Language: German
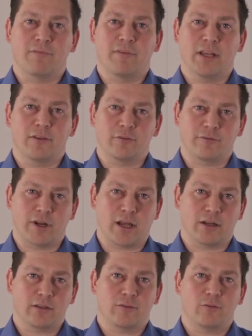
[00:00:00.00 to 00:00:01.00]
Wenn ihr also
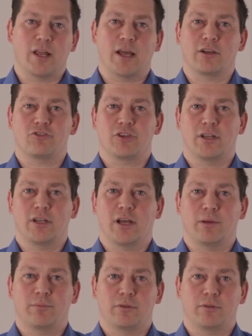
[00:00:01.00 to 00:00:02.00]
Fragen zu Lagerschäden
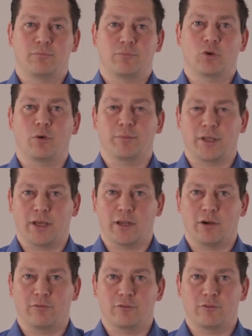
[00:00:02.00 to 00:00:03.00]
habt, kommt
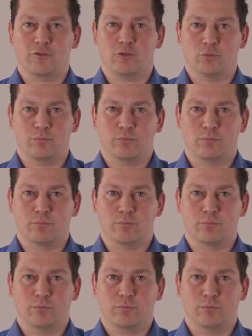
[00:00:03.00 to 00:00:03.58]
gerne auf uns zu.